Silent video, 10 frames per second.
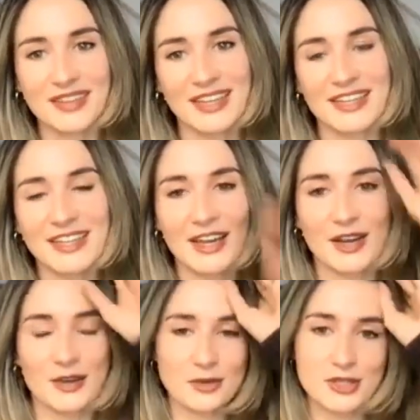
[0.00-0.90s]
Et
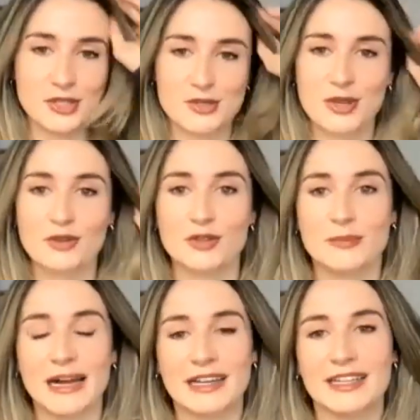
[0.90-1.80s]
euh, aujourd'hui, on va
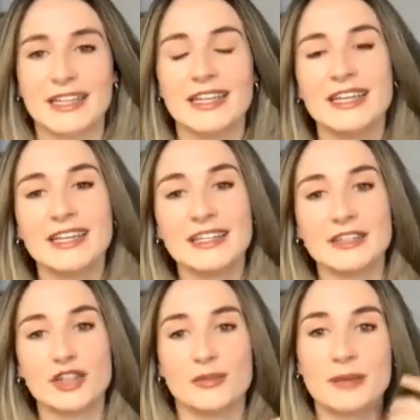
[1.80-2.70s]
parler
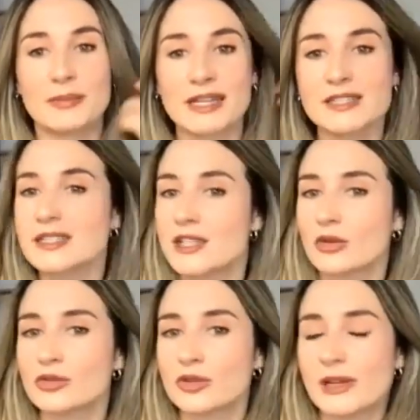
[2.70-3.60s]
de mes prédictions
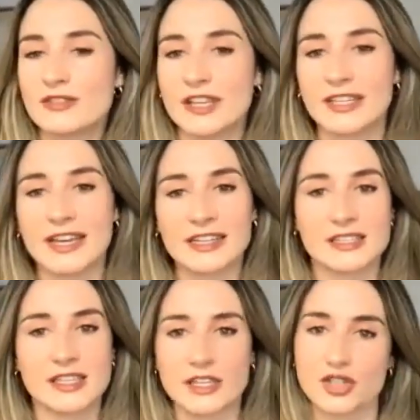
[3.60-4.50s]
pour 2024.
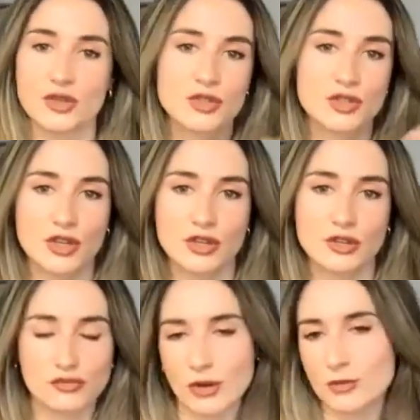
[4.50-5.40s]
C'est quelque chose que
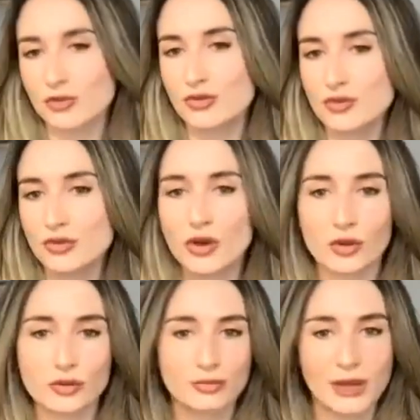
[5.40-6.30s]
je vois beaucoup
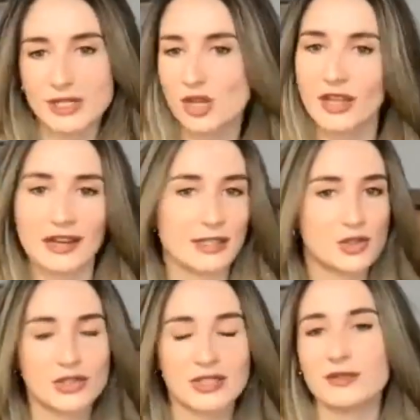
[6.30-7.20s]
d'autres personnes dans
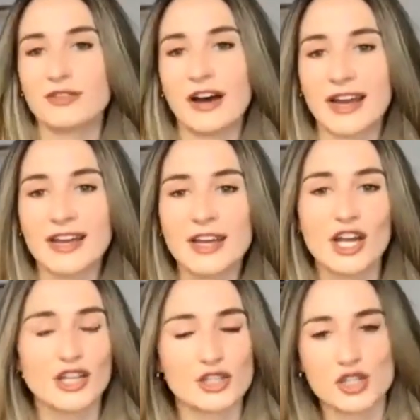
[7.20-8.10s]
l'industrie faire,
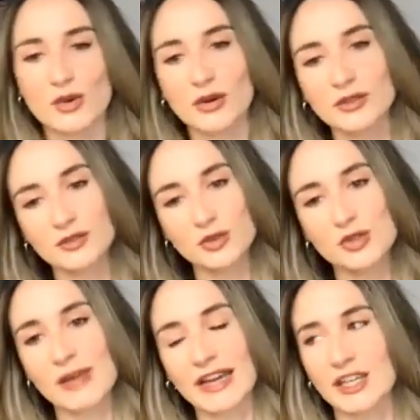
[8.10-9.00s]
que ce soit au niveau
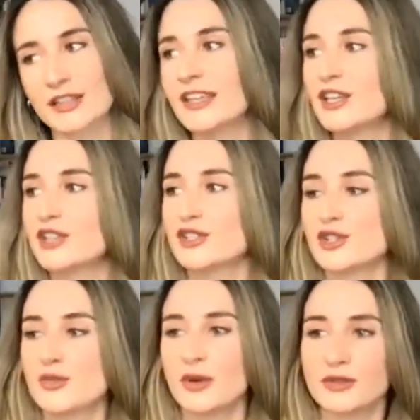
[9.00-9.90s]
du marketing, que ce
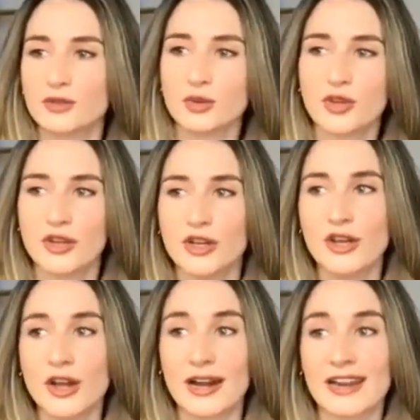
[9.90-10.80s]
soit au niveau de
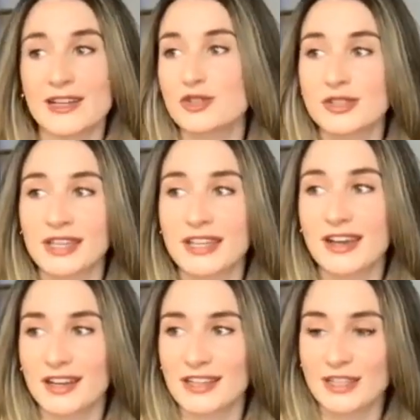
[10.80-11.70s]
l'industrie
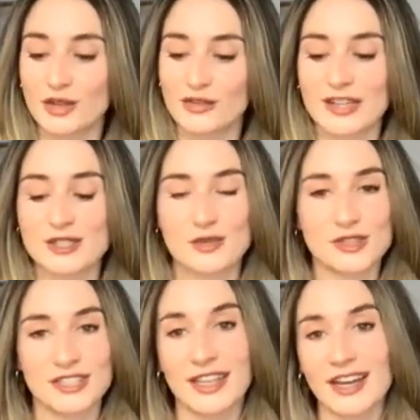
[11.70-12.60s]
en ligne de façon
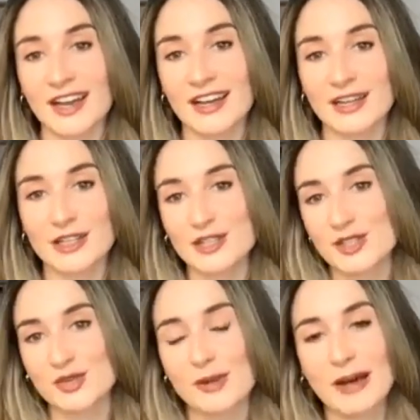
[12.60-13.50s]
générale, que
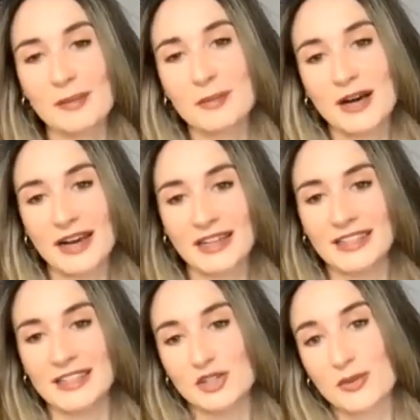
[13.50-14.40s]
ce soit par rapport à
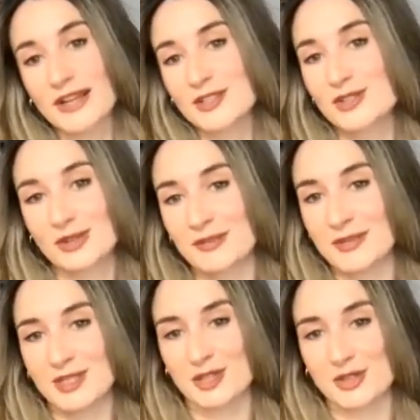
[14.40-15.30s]
des trends sur les
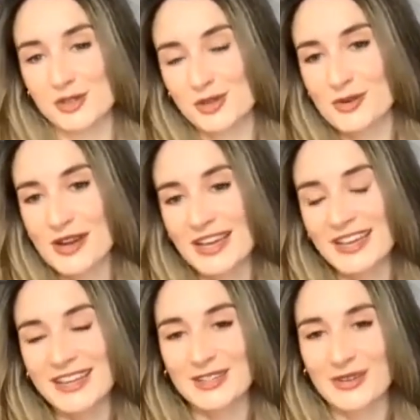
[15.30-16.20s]
médias sociaux.
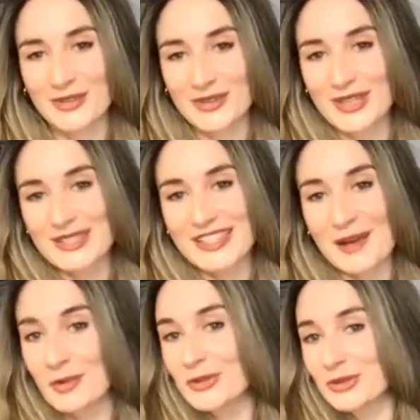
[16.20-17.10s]
Donc, euh, c'est
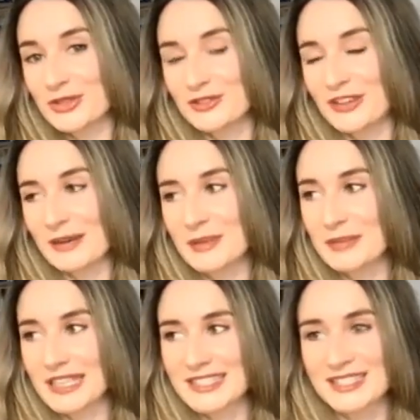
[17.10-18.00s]
à mon tour de faire mes
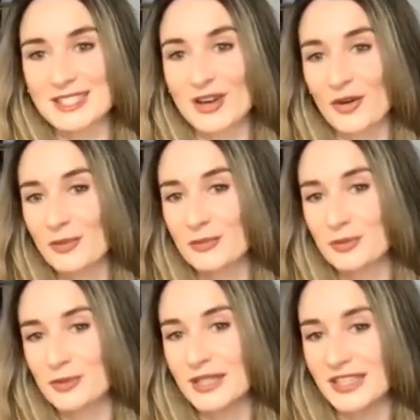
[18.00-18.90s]
prédictions,
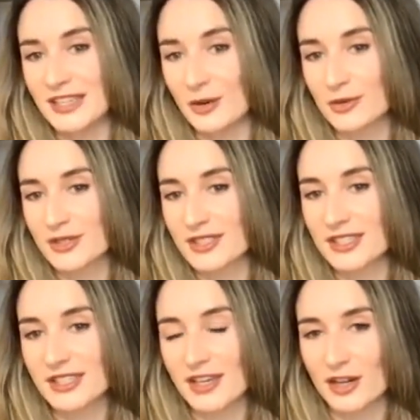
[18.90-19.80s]
puis
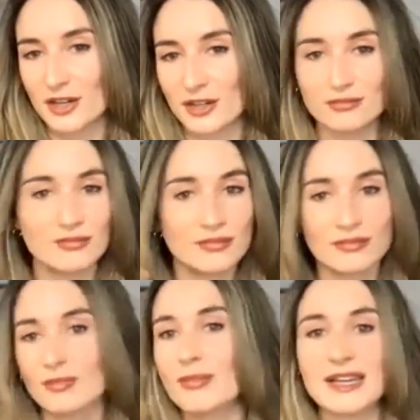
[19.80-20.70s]
aussi... Euh,
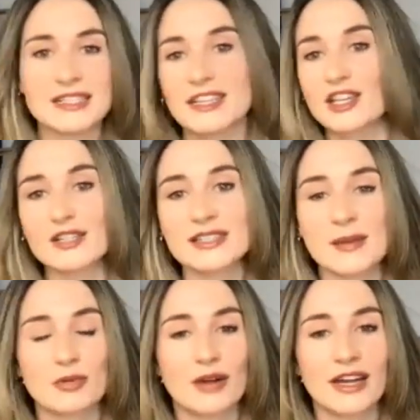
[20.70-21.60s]
basic que
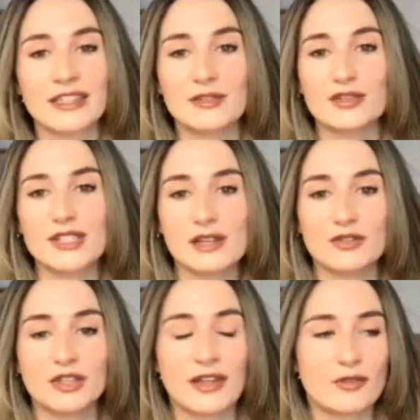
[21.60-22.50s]
ça peut être, des fois, c'est le
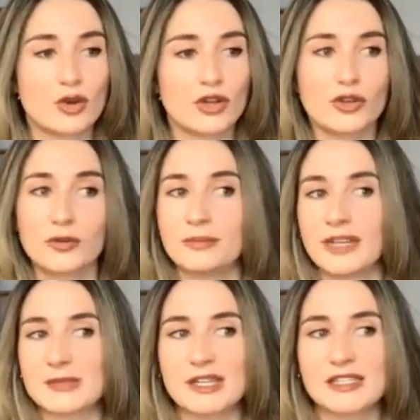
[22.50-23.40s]
fun d'avoir d'autres
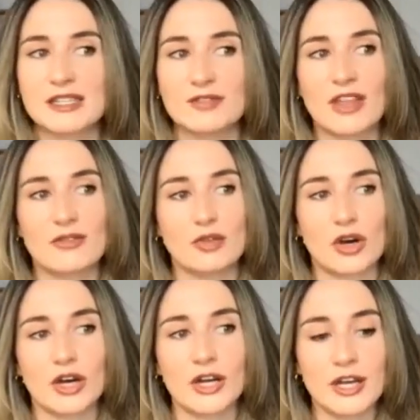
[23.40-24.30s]
perspectives,
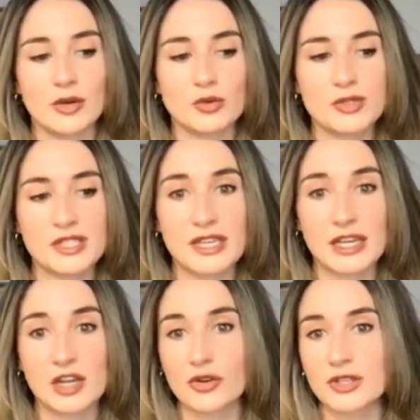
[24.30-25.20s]
d'avoir aussi
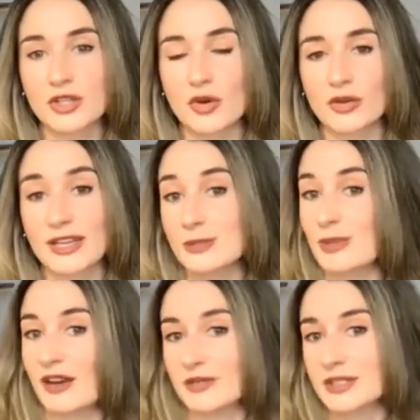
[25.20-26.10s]
quelqu'un qui a une
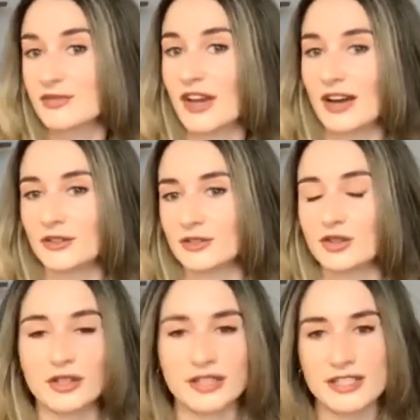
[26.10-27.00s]
expérience différente,
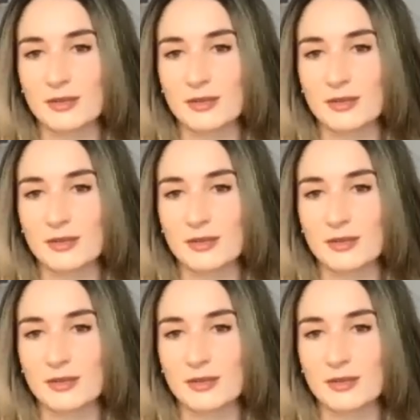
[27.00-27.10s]
donner